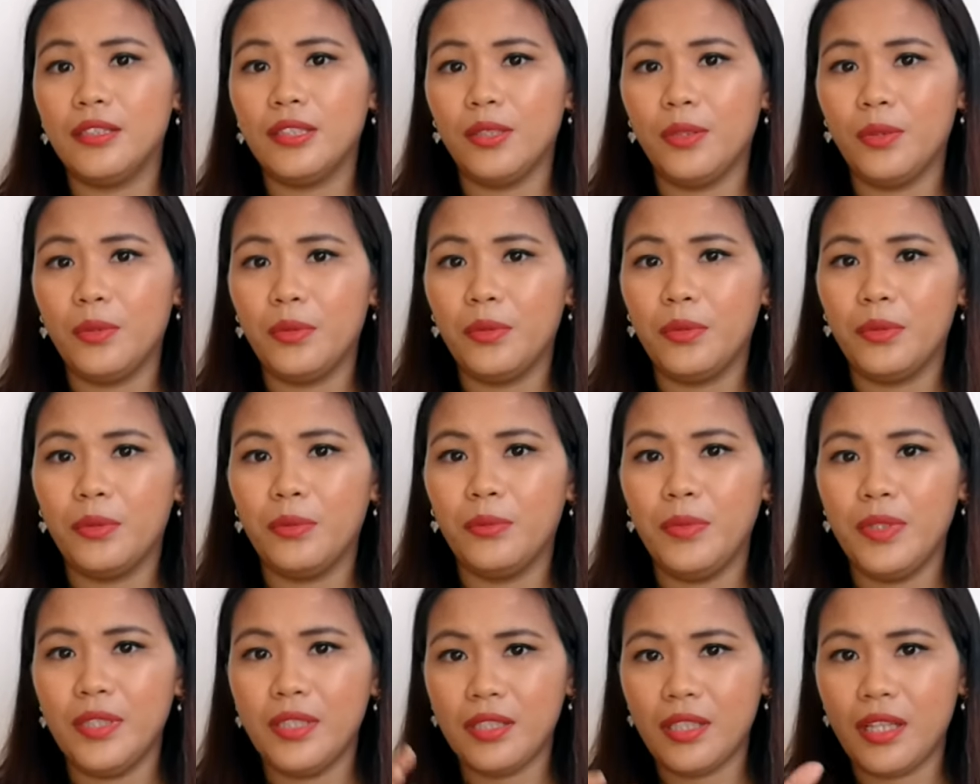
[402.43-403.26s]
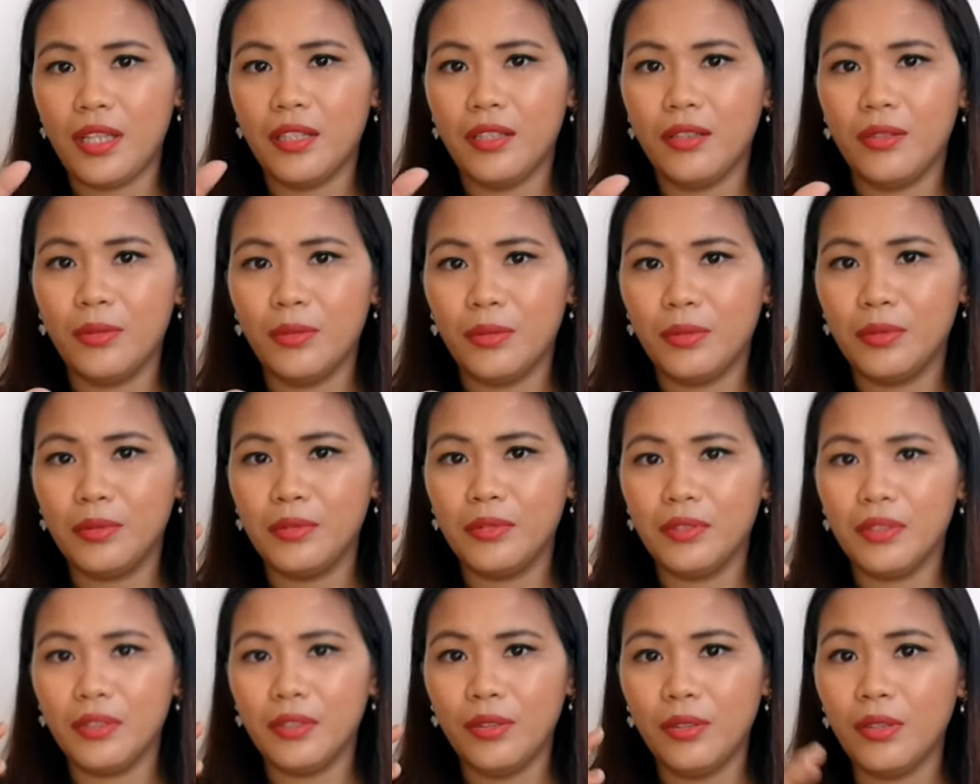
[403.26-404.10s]
So, minsan yung,
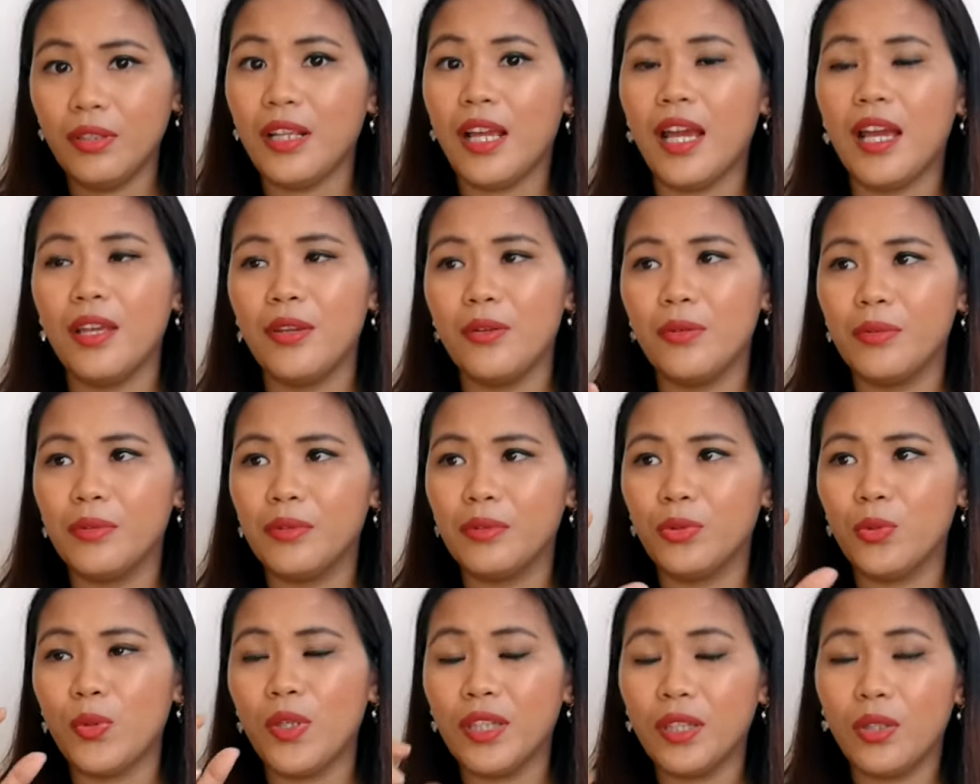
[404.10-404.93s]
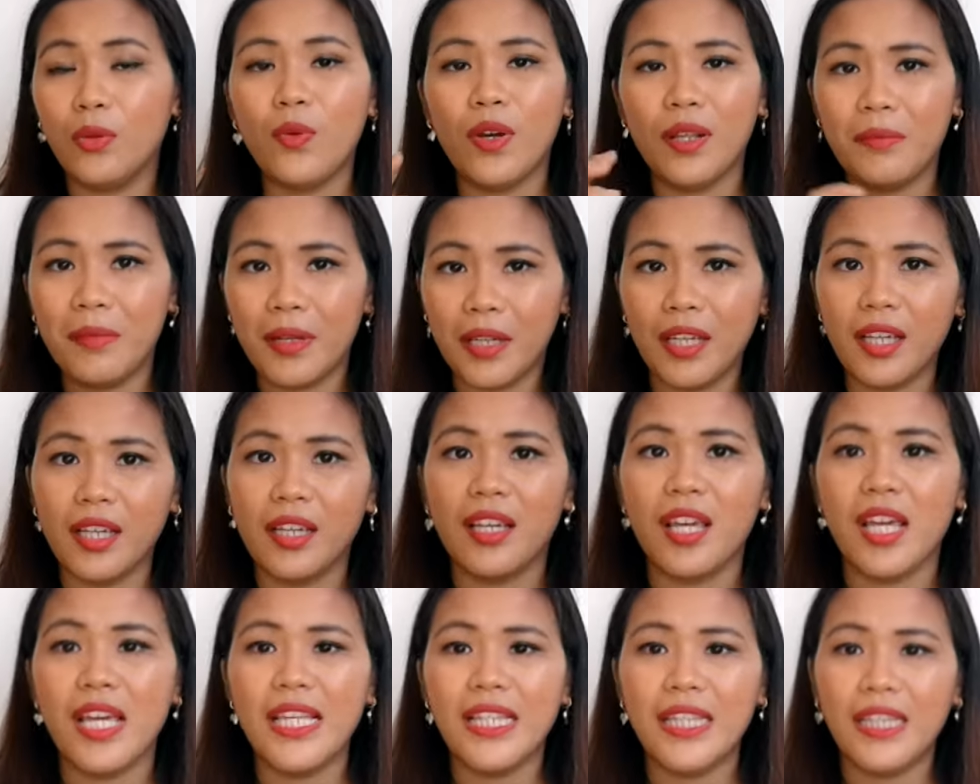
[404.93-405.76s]
yun nga, yung 21 maging